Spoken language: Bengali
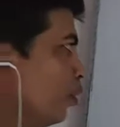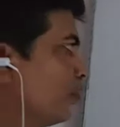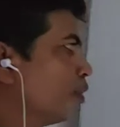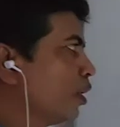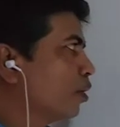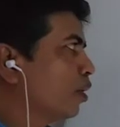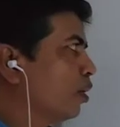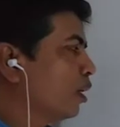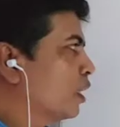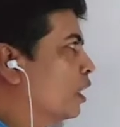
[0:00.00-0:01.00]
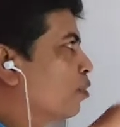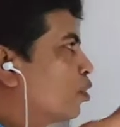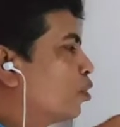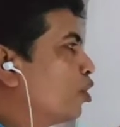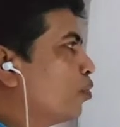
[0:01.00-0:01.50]
তৈরি করে অর্থাৎ
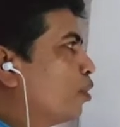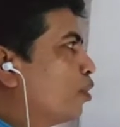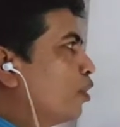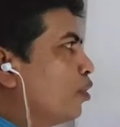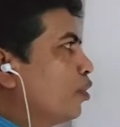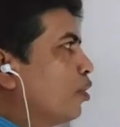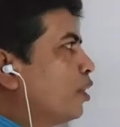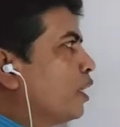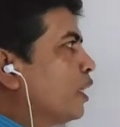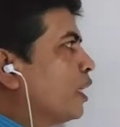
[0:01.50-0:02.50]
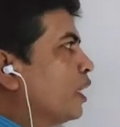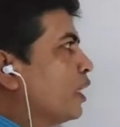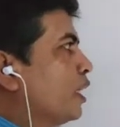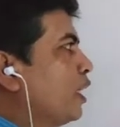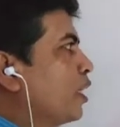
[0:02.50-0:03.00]
ক্লোরিন পরমাণু যখন একটি
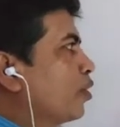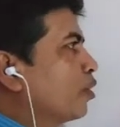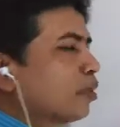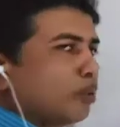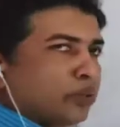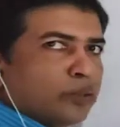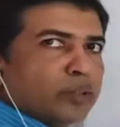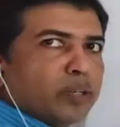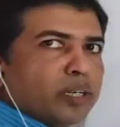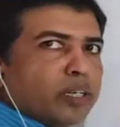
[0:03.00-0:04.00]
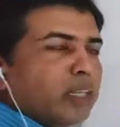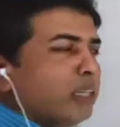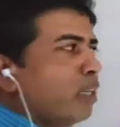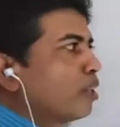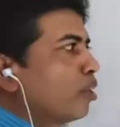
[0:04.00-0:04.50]
ইলেকট্রন গ্রহণ করে
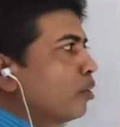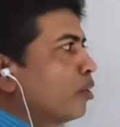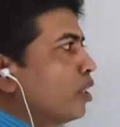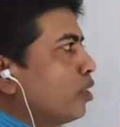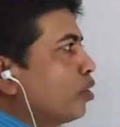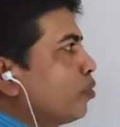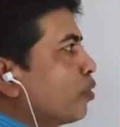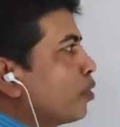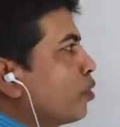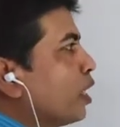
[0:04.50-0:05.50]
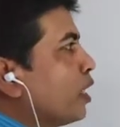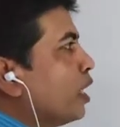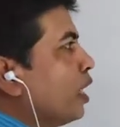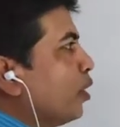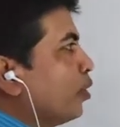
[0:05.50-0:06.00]
তখন এরকম ক্লোরাইড
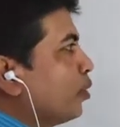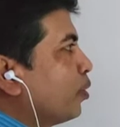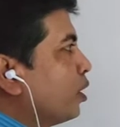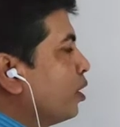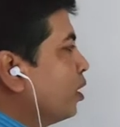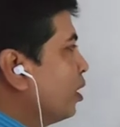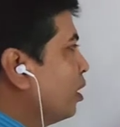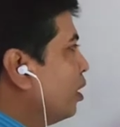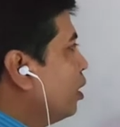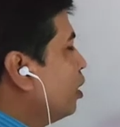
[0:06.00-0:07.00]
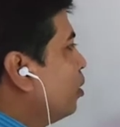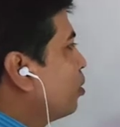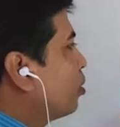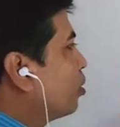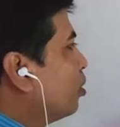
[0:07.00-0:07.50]
আয়ন তৈরি হয়
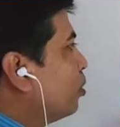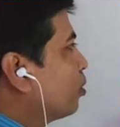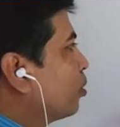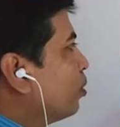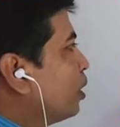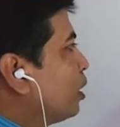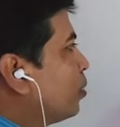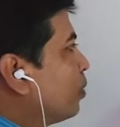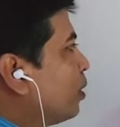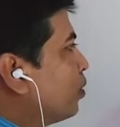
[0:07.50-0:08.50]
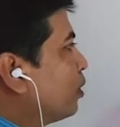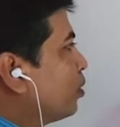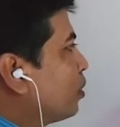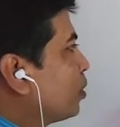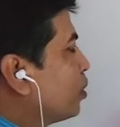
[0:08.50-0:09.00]
লক্ষ্য করো ক্লোরিনের
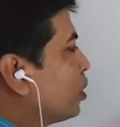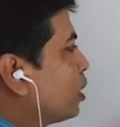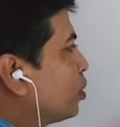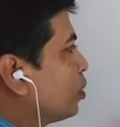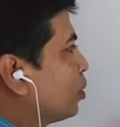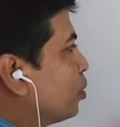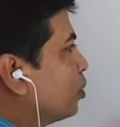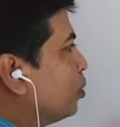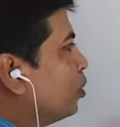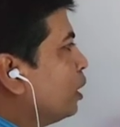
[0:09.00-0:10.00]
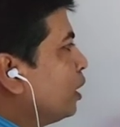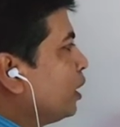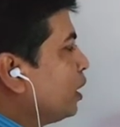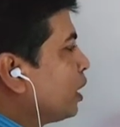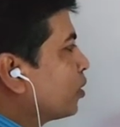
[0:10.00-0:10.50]
পারমাণবিক সংখ্যা সতেরো
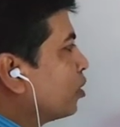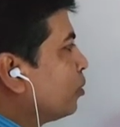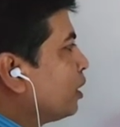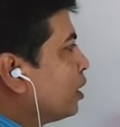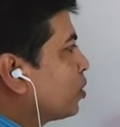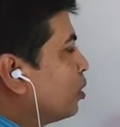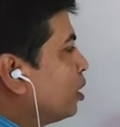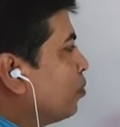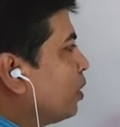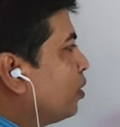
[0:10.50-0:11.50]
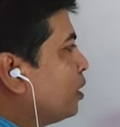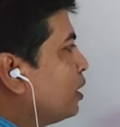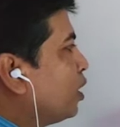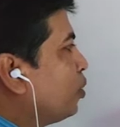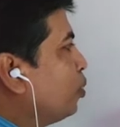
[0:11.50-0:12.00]
ইলেকট্রন বিন্যাস করলে পাওয়া
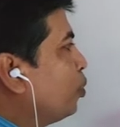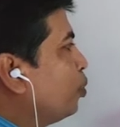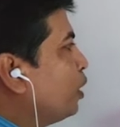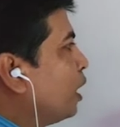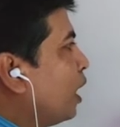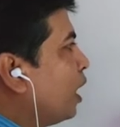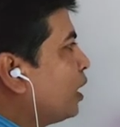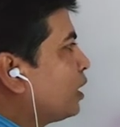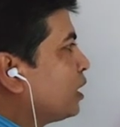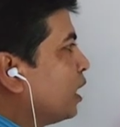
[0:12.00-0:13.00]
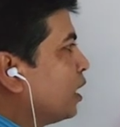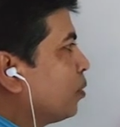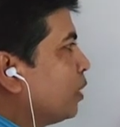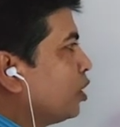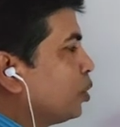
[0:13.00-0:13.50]
যায় দুই আট সাত
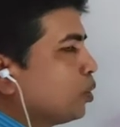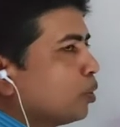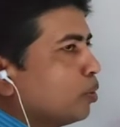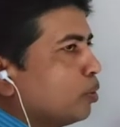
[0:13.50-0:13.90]
মানে সতেরো